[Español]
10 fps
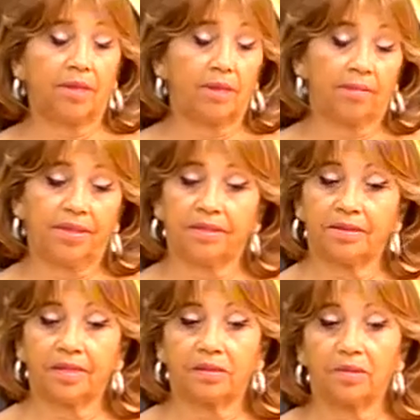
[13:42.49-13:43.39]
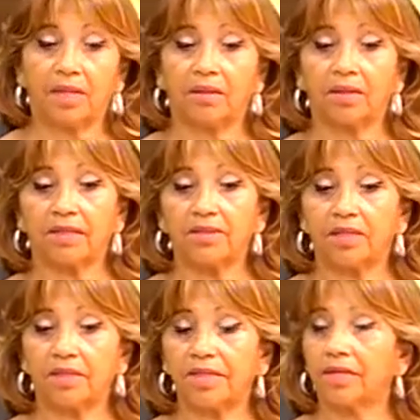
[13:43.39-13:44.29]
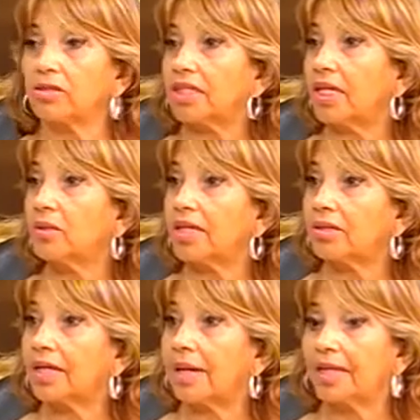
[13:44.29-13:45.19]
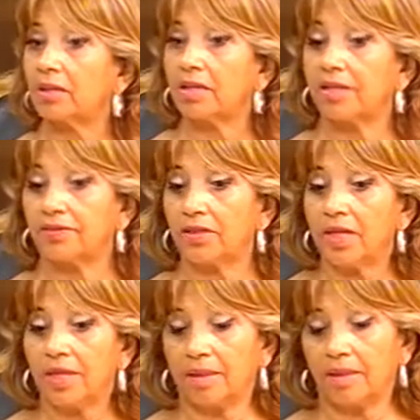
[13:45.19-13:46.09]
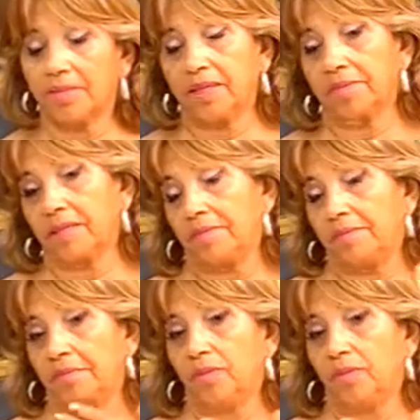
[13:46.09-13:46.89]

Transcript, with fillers: a veces según las ocasiones tengo tres, cuatro camarógrafos, eh, que,